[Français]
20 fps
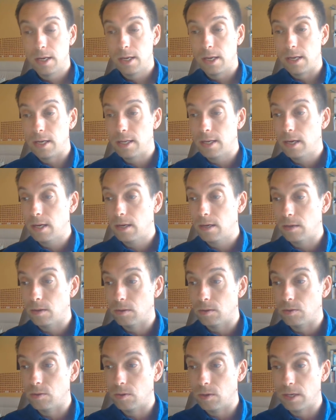Il y
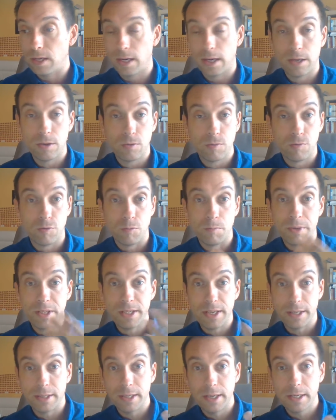a dans les rayons de vos
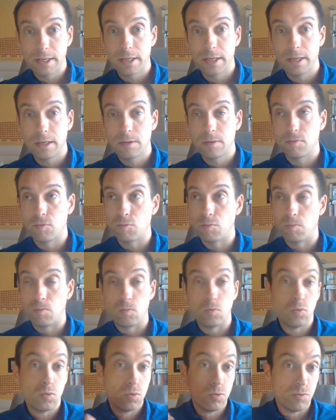médiathèques hein,
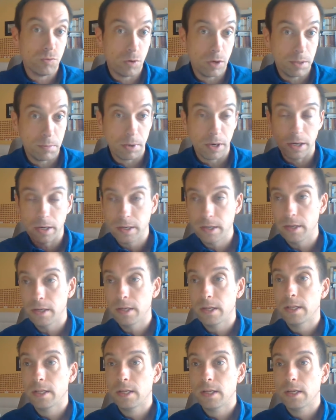ou de vos librairies
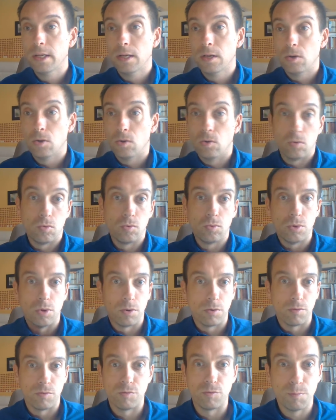ou
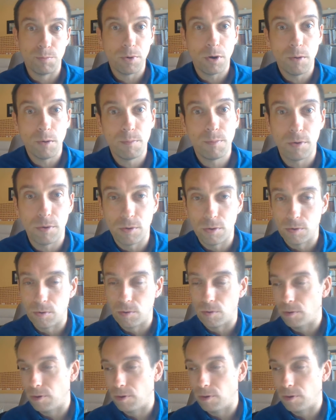dans vos propres euh,